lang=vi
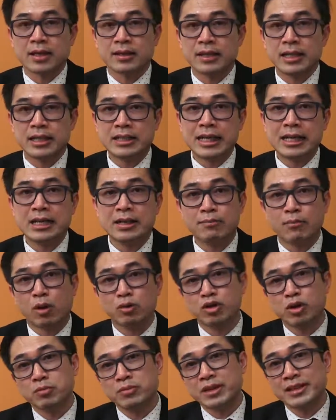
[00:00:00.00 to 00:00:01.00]
thì đây là
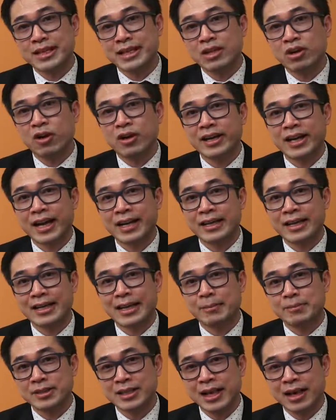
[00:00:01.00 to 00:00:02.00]
một trong những cái khó khăn là
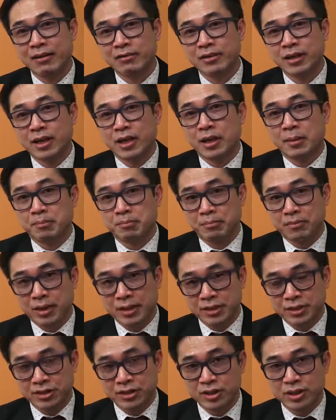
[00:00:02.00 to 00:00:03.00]
làm sao
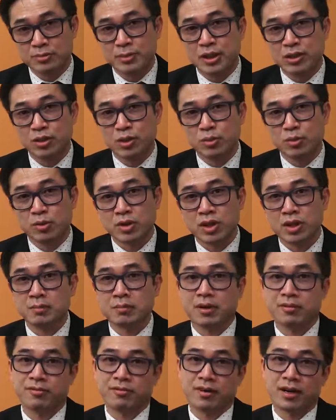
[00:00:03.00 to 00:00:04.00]
mà chữa bệnh gút
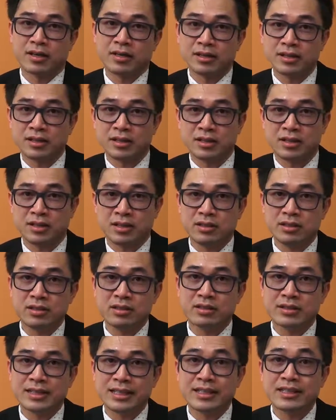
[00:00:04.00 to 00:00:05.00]
nhưng mà vẫn giữ
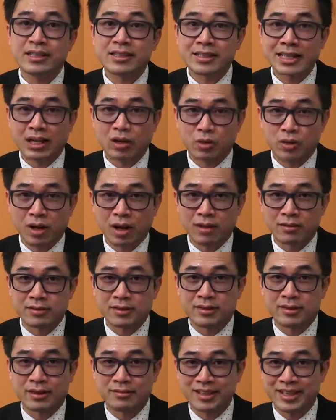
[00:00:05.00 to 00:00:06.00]
được cái chức năng của thận
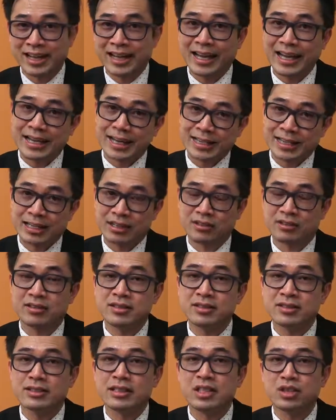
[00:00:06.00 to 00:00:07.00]
tại vì hai cái này nó
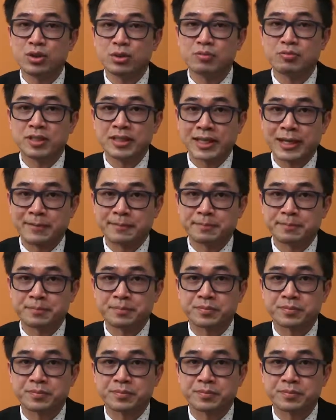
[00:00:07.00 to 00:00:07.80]
thường đi chung với nhau